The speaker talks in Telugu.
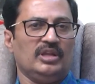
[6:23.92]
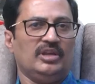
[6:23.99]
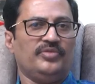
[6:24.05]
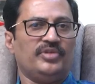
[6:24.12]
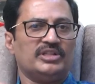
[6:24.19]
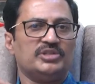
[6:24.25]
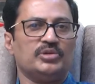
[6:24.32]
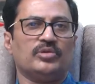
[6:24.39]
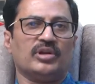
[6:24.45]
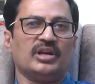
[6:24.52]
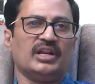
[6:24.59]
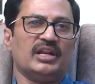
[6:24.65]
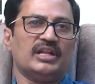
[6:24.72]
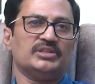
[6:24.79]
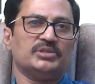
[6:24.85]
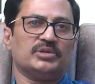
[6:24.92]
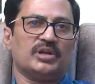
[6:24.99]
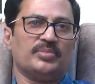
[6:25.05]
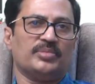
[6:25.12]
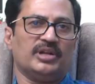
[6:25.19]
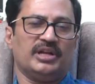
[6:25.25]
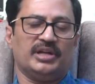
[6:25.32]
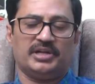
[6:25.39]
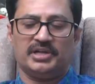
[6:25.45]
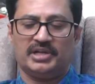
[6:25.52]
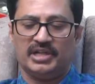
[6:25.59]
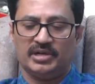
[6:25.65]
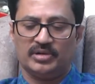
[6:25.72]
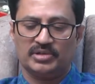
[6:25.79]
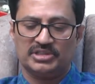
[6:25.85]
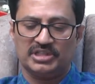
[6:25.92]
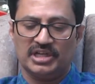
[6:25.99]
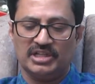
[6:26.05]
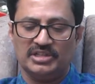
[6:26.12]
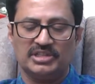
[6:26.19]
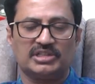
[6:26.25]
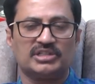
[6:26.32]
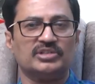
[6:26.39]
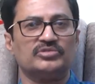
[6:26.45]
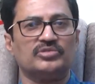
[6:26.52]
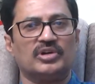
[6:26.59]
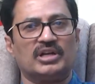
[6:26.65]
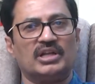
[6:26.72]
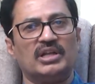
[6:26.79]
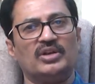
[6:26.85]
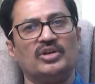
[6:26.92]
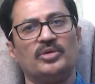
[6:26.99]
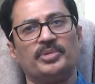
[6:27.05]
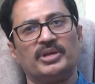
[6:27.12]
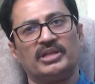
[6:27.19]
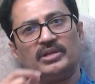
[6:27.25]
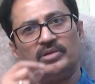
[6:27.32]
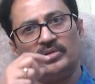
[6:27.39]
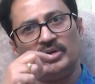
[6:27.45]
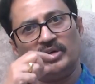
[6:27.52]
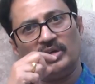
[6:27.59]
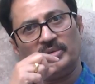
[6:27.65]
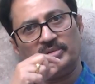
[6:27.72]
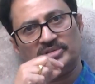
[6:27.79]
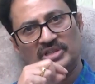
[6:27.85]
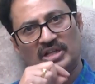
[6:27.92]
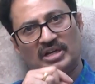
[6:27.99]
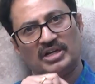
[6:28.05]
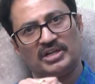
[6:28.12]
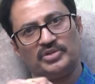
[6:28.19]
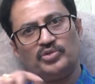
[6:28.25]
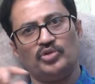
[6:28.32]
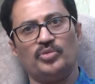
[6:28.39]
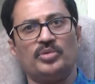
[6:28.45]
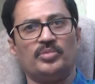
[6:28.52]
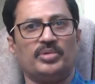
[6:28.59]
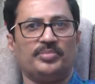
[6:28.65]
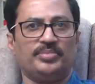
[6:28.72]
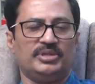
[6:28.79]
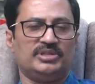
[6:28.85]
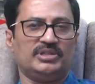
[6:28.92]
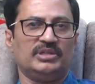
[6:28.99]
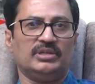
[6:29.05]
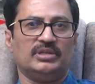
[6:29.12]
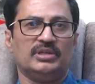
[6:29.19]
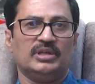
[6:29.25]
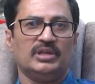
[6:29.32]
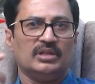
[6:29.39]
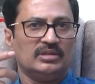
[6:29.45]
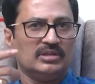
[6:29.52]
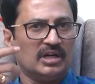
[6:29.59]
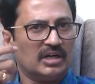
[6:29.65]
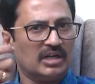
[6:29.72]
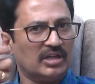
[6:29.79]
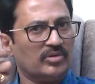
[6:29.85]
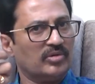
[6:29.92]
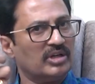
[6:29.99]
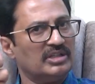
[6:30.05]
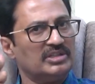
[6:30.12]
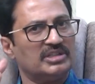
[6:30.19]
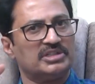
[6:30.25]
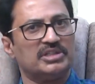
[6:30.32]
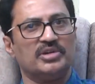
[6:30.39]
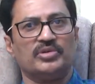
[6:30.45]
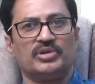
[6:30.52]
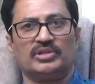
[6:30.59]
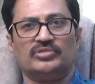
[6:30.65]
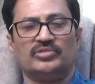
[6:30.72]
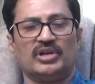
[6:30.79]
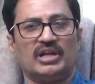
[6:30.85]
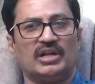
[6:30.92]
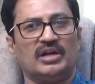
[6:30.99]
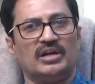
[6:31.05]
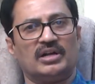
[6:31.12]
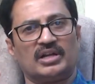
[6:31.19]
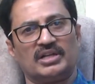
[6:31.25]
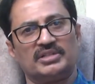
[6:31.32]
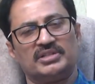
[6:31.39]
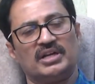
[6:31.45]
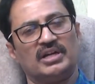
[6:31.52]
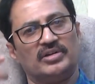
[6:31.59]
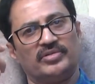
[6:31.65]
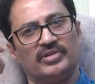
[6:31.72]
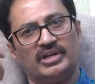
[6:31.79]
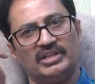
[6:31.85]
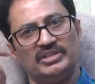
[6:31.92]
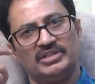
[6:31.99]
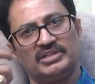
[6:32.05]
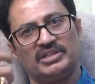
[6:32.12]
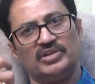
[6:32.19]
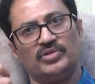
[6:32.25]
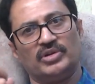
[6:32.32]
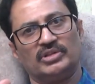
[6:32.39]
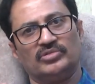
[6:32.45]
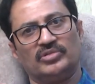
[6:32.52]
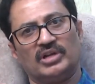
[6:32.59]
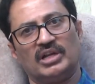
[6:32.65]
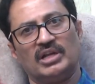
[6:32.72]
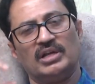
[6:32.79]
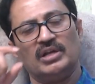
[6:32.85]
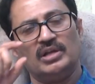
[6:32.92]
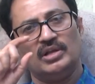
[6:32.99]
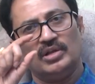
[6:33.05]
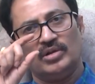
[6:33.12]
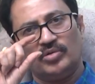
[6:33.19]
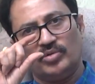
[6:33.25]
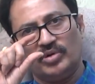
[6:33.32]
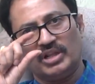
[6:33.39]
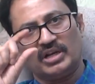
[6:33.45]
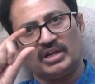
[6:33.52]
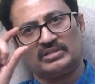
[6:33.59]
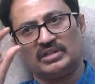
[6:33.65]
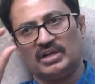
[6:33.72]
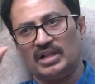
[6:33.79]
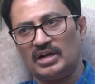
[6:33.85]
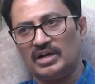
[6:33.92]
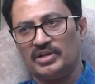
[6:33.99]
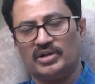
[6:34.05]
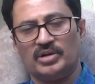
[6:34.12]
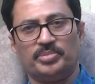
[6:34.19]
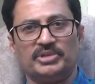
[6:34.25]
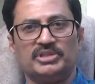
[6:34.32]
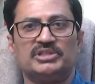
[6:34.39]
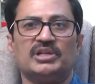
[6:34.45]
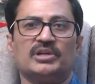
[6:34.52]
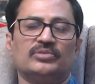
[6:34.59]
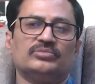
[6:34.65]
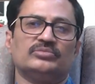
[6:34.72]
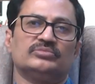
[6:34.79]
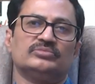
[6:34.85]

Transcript: ఇన్వేజివ్ కొర్నరీ యాంజియోగ్రామ్లో ఏంటంటే ఇక్కడ ఒక చిన్న ఇంజెక్షన్ ద్వారా లోపలికి గుండెలోకి సన్నటి ట్యూబ్ను పంపించి దాంట్లోకి ఒక ఇంజెక్షన్ ఇవ్వడం ద్వారా కాంట్రాస్ట్ అనేటువంటి ఇంజెక్షన్ ఇవ్వడం ద్వారా గుండె రక్తనాళాల యొక్క పొజిషను